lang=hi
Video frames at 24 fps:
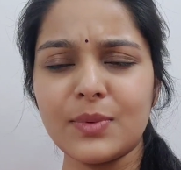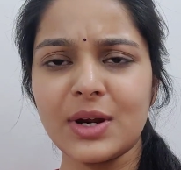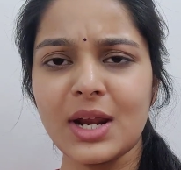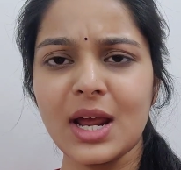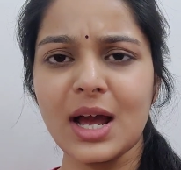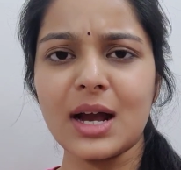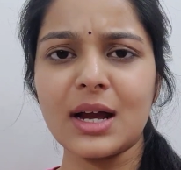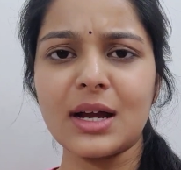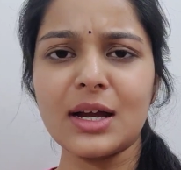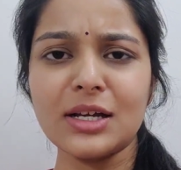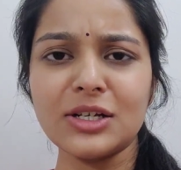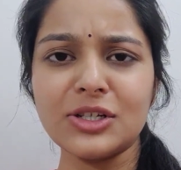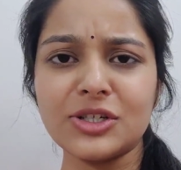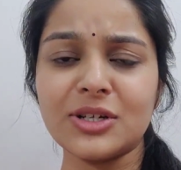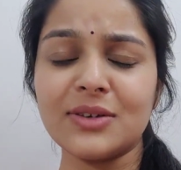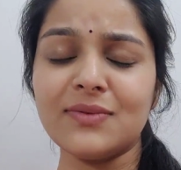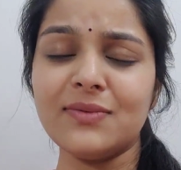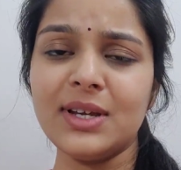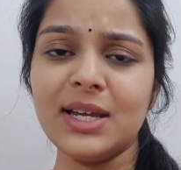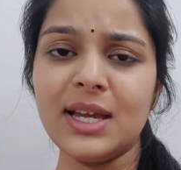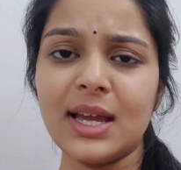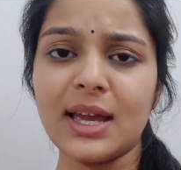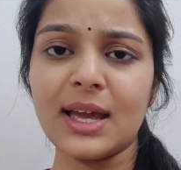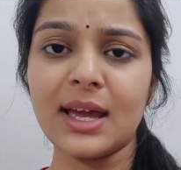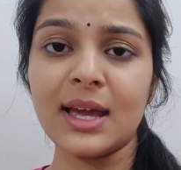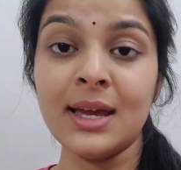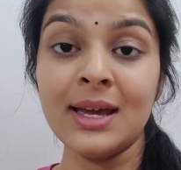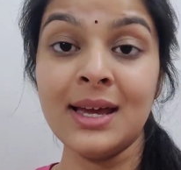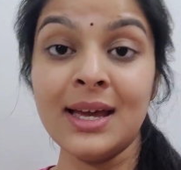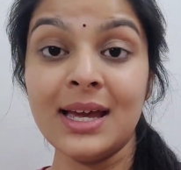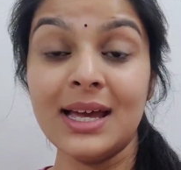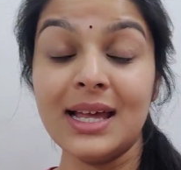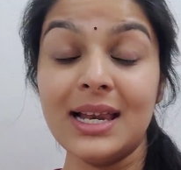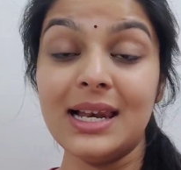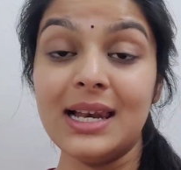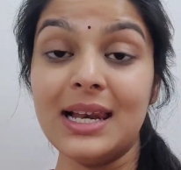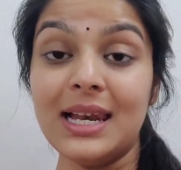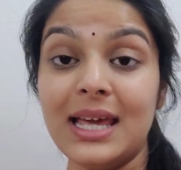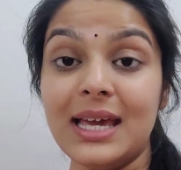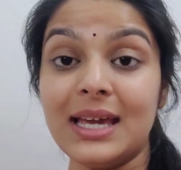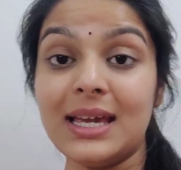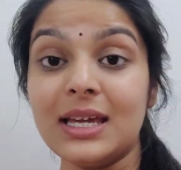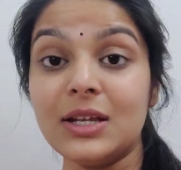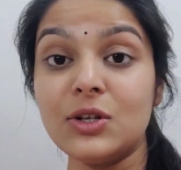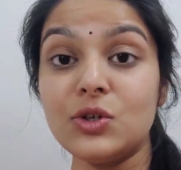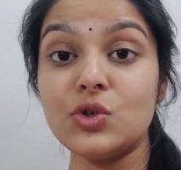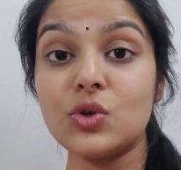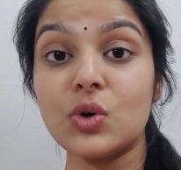प्रियंका शिव ही हैं
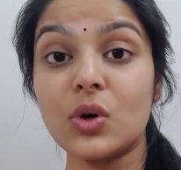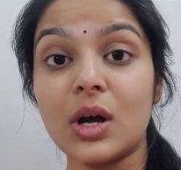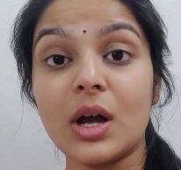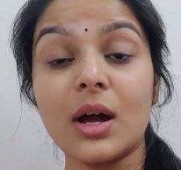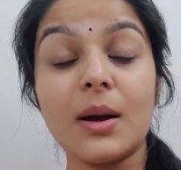लेकिन जो